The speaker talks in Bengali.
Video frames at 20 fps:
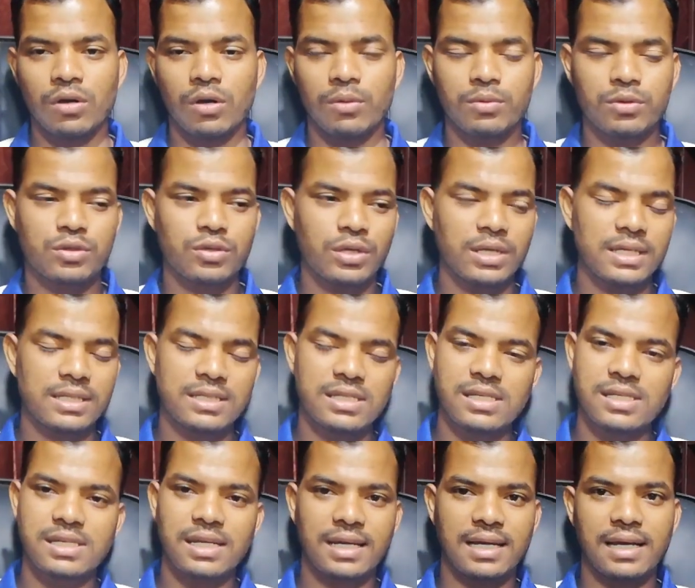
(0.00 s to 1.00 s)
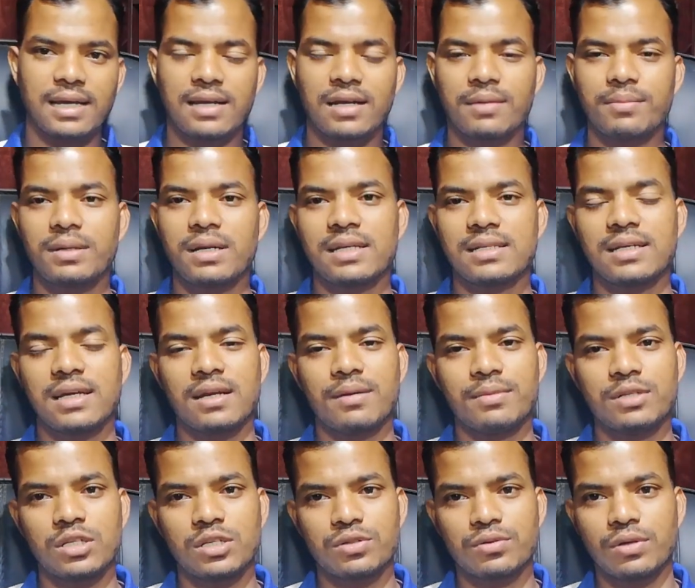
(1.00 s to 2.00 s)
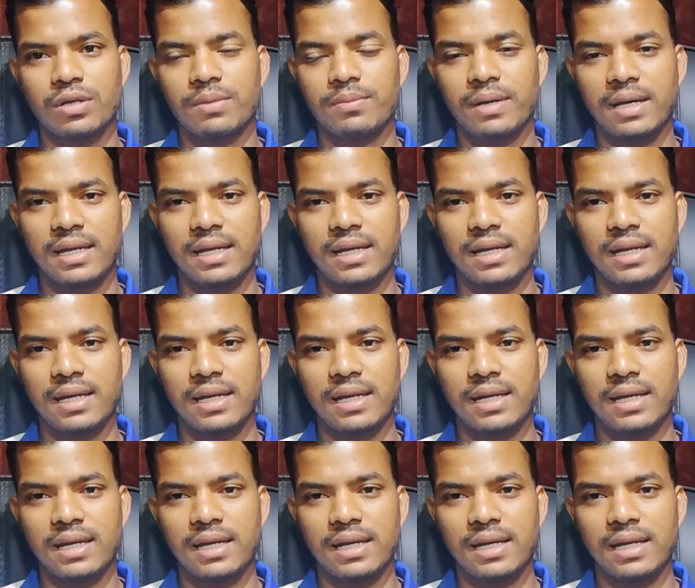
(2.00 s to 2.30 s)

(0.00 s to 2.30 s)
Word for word: অবশ্যই এই জিনিসটা খেয়াল রাখবেন আর যারা বিশেষ করে